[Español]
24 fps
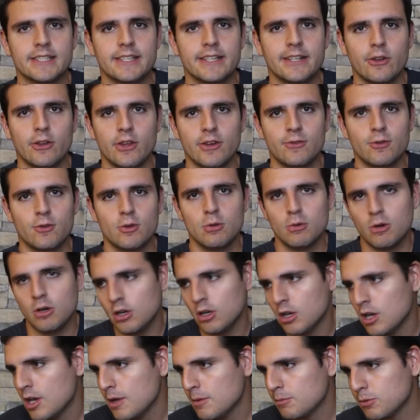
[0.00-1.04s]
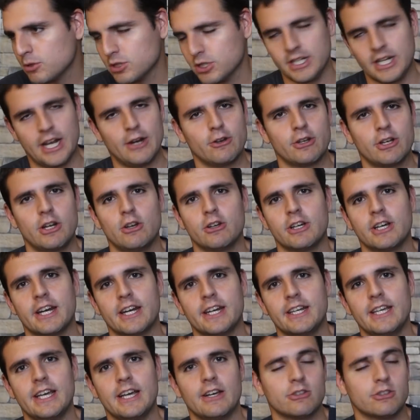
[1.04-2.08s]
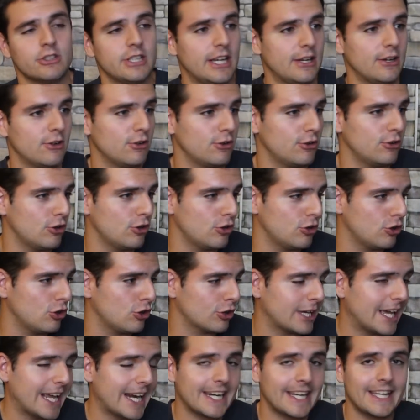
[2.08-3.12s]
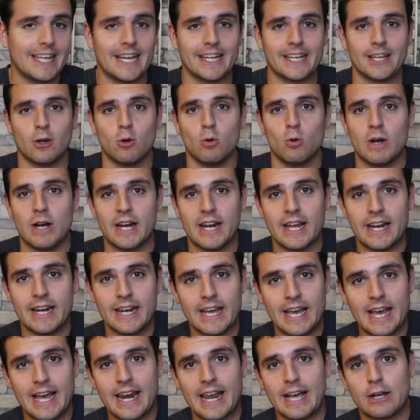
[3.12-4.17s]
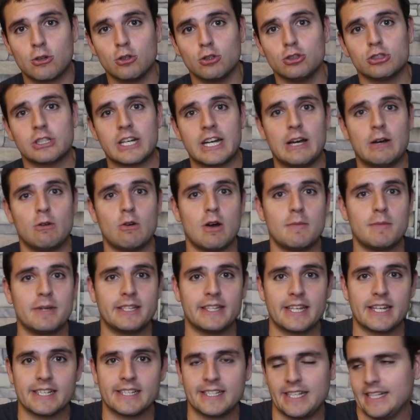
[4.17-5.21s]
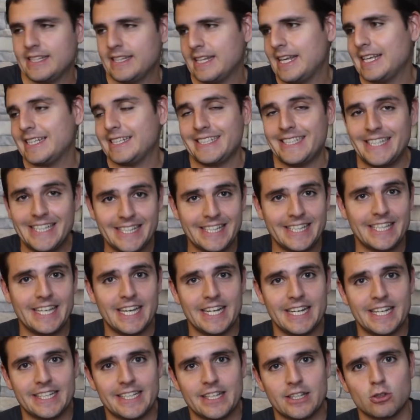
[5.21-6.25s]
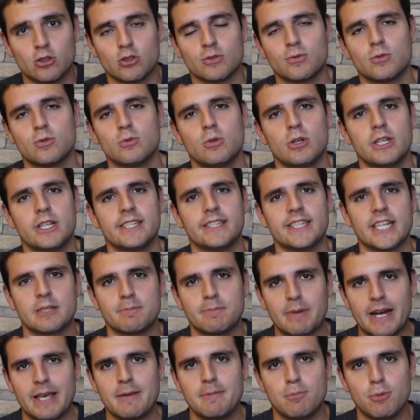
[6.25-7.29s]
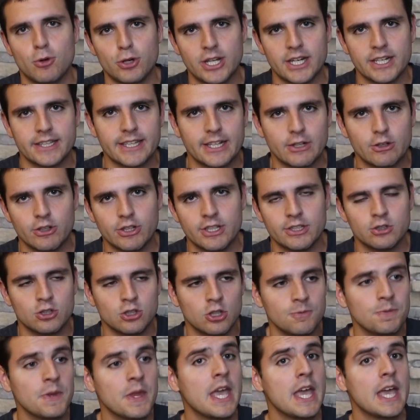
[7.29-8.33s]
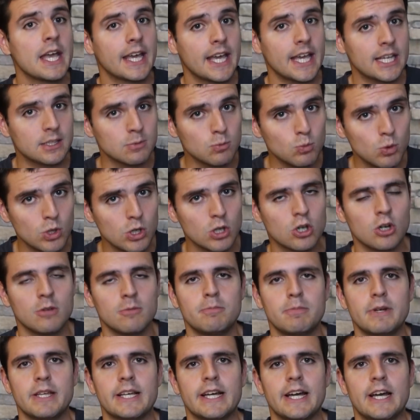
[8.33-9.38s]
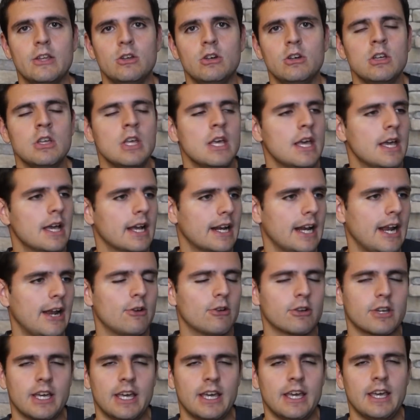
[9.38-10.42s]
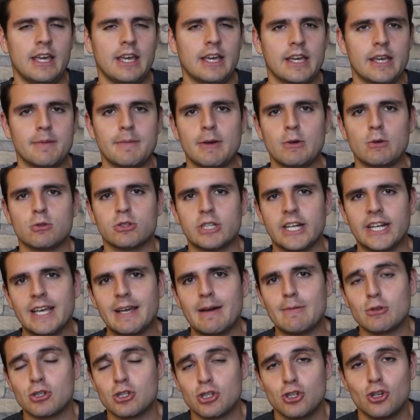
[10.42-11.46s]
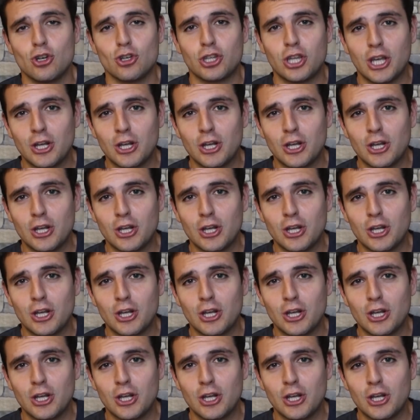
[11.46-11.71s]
estilo de fútbol, pues claro que lo querría. O sea, no, querría que jugaran a la contra o a meterse atrás. Si tienes esos futbolistas para imponerte con eso, que es muy complicado, claro que, me gustaría, vamos, no